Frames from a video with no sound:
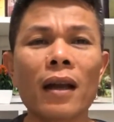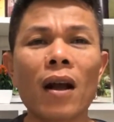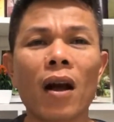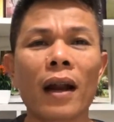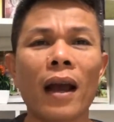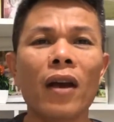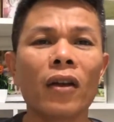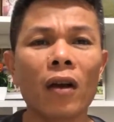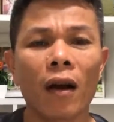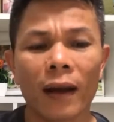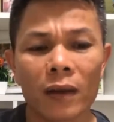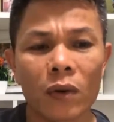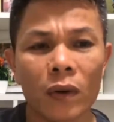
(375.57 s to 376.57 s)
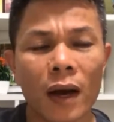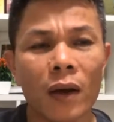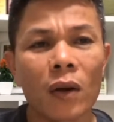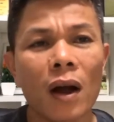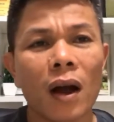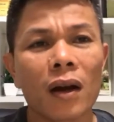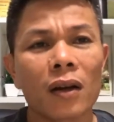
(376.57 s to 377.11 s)
trẻ họ đã hủy hoại cuộc
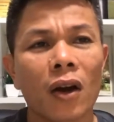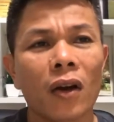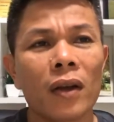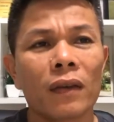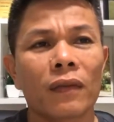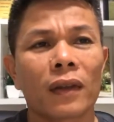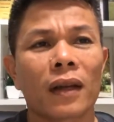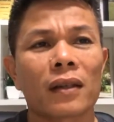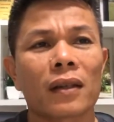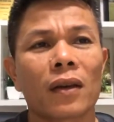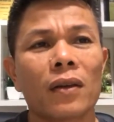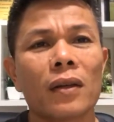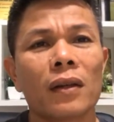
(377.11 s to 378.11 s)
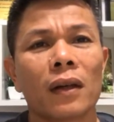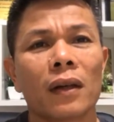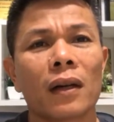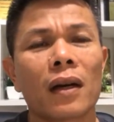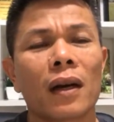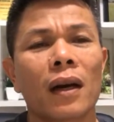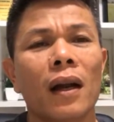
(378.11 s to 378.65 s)
đời của họ rồi và tại sao có những
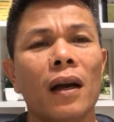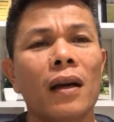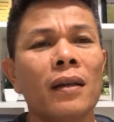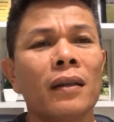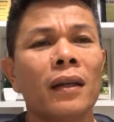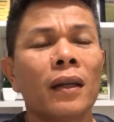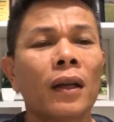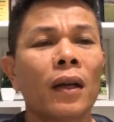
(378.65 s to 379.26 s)
người rất là lớn